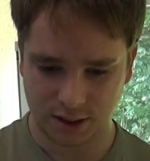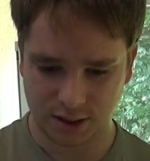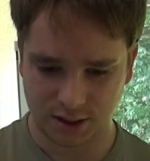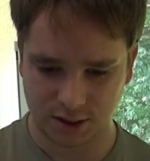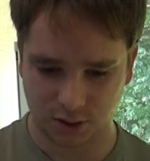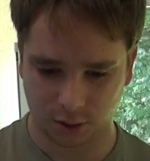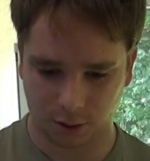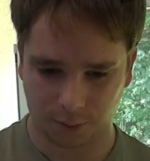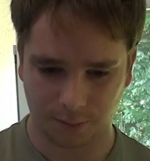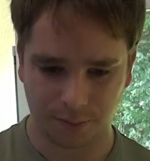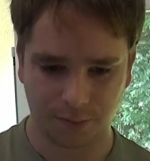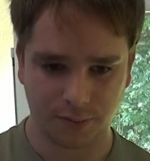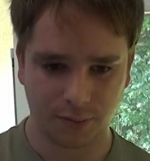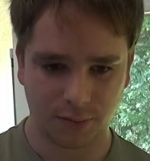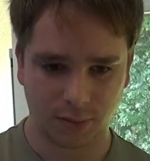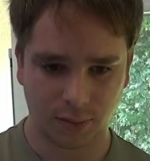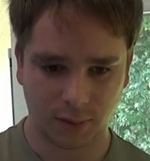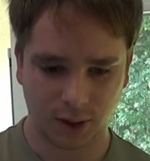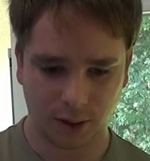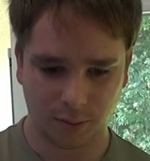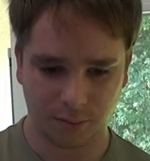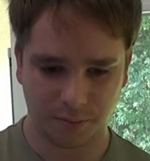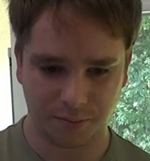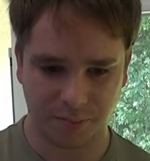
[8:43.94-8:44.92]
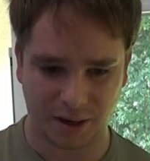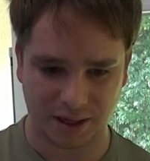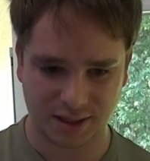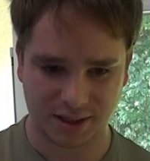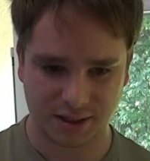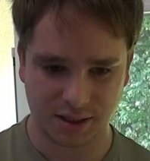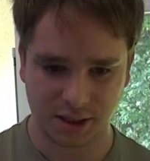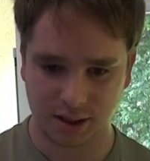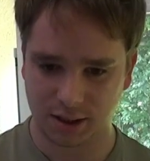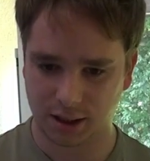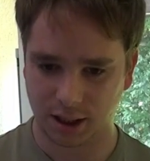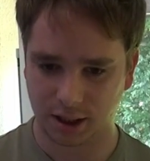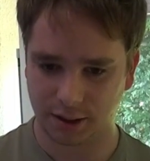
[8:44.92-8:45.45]
So, Bass
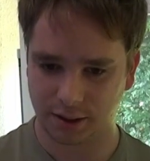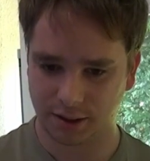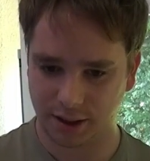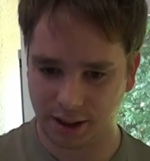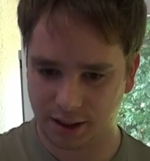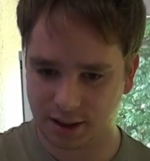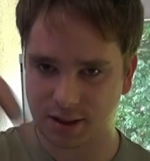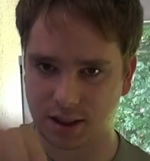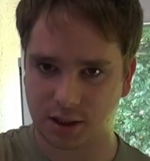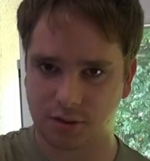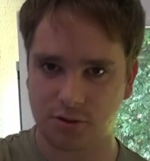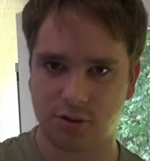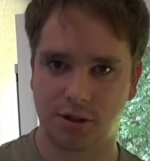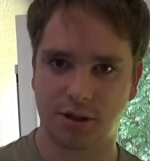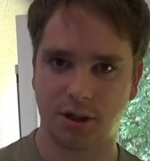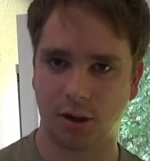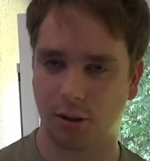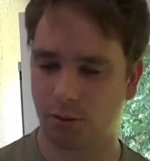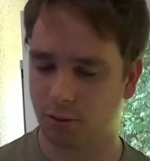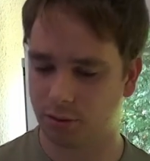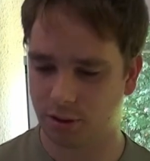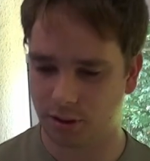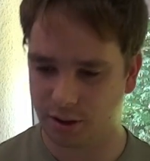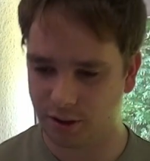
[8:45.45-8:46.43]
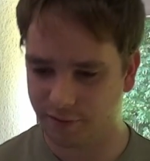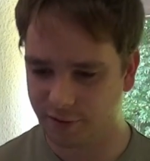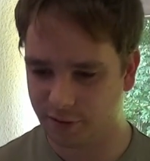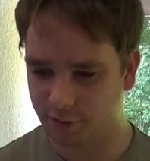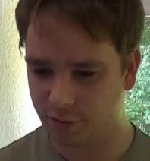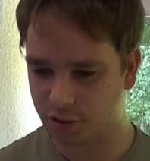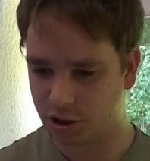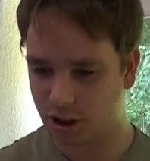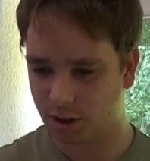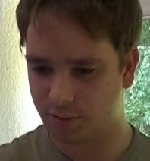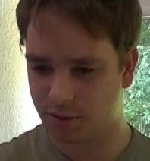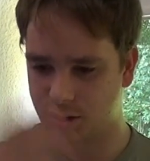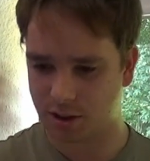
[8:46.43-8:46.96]
Ninja. Link ist natürlich auch unten in der
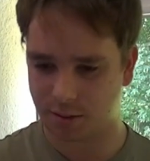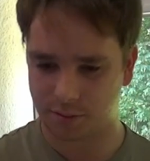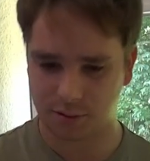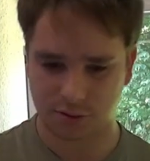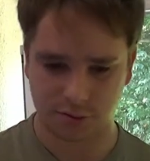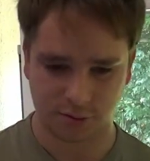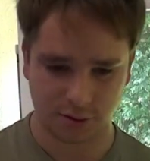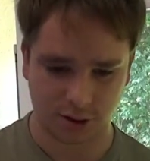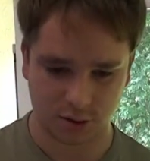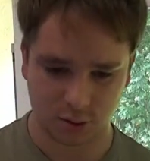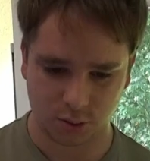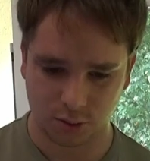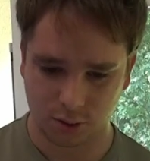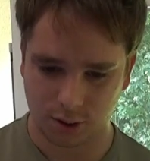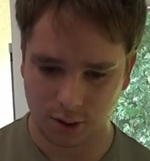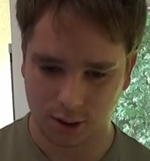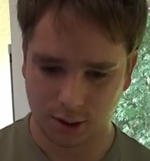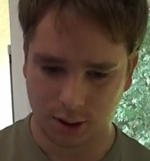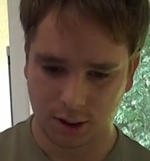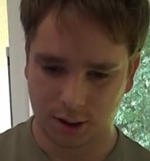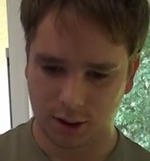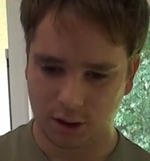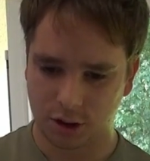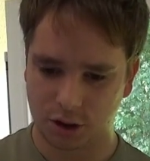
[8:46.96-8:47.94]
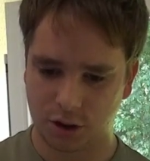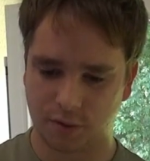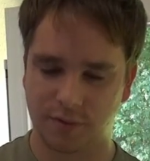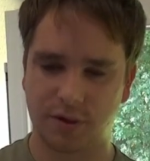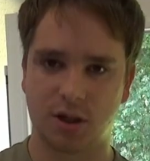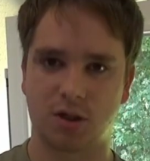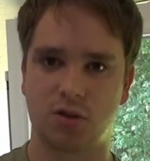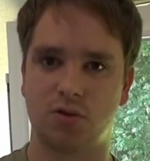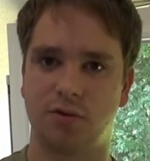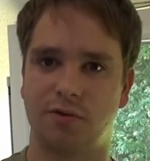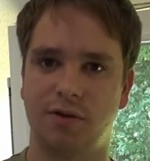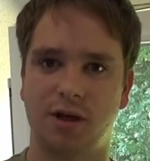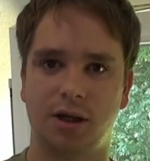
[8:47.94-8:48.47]
Videobeschreibung. Jetzt habe ich schon wieder, so, schon
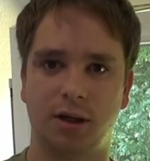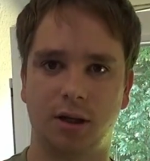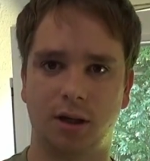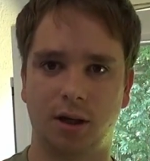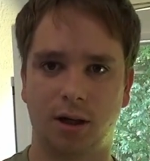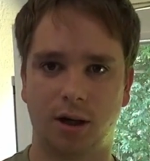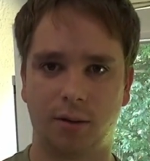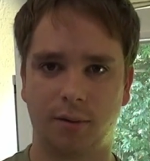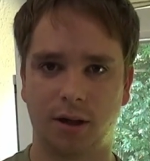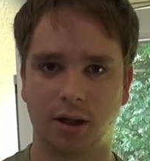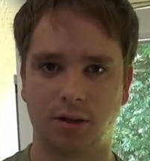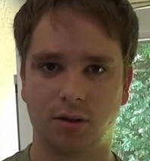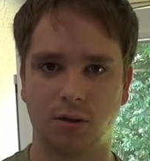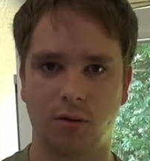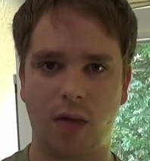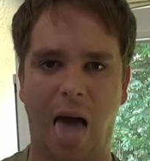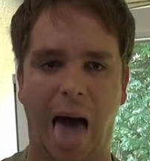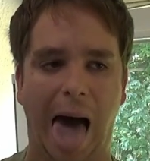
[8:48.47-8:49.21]
wieder so viel gelabert,